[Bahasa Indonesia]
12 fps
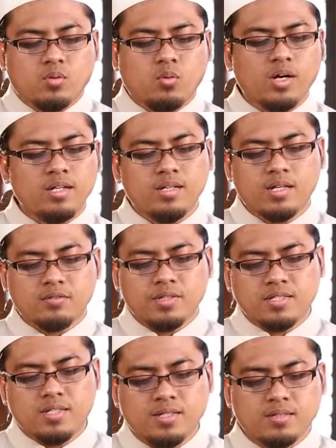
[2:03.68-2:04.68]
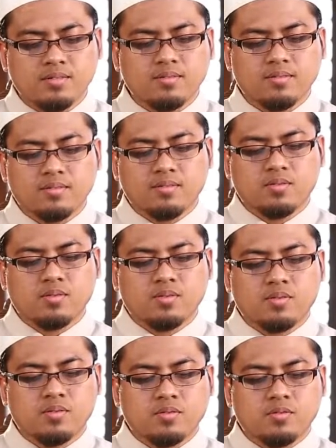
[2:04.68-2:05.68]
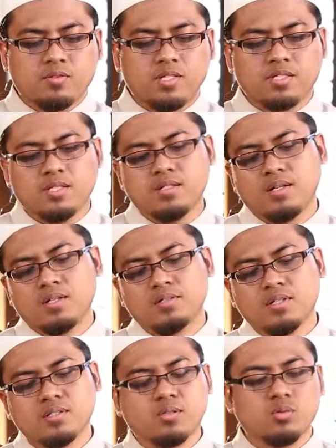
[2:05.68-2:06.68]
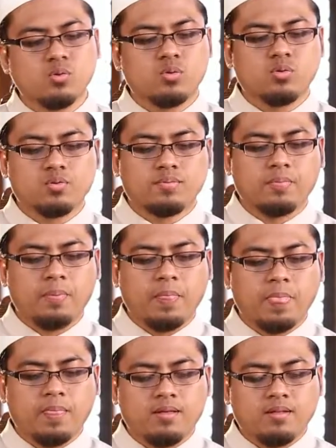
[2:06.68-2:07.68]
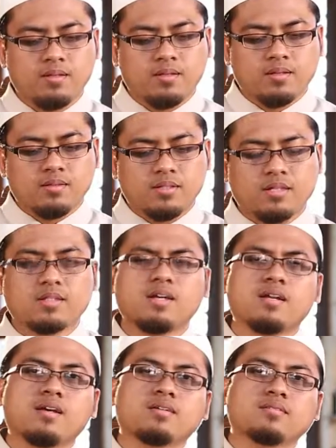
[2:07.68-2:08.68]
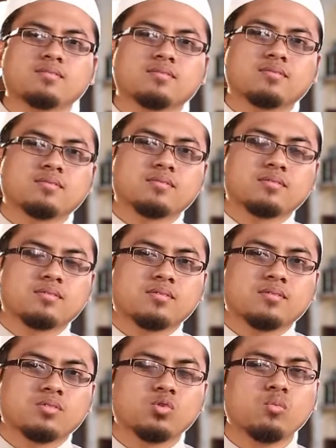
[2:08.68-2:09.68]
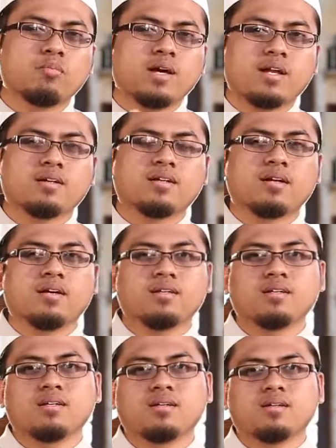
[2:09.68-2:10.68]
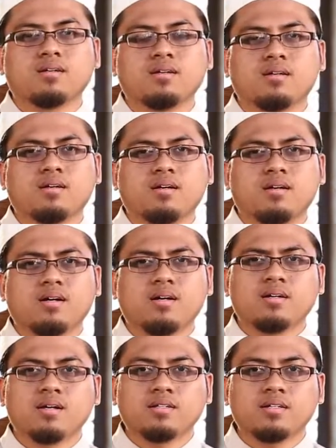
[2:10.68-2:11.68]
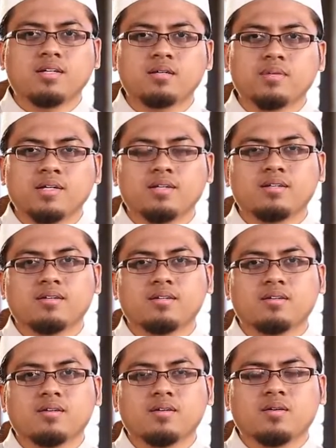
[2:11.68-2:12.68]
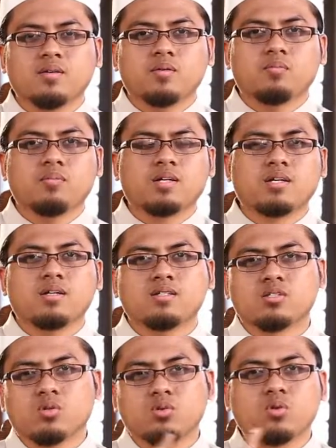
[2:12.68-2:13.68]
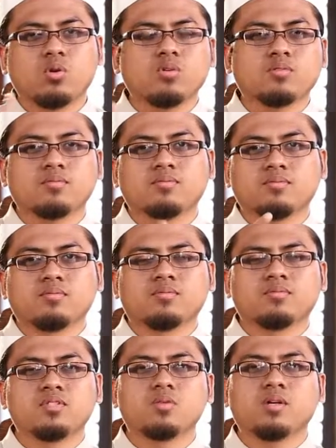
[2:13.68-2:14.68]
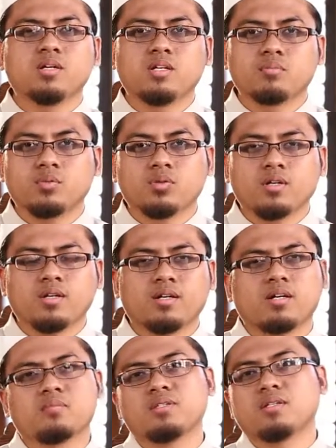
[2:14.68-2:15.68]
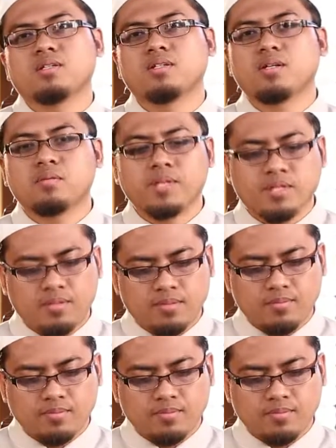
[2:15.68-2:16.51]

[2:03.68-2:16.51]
Wa idza fasadat fasadal jasadu kullu tatkala gumpalan darah ini adalah tidak baik, maka seluruh jiwa ini pun akan menjadi tidak baik.